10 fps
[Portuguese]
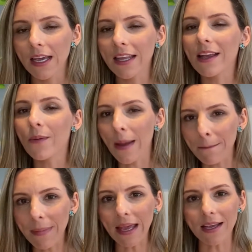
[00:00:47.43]
E não é
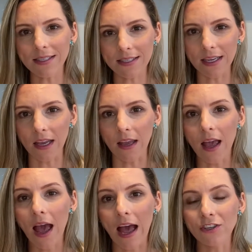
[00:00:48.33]
bem assim.
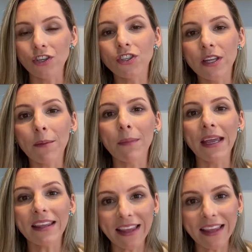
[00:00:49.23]
A gente também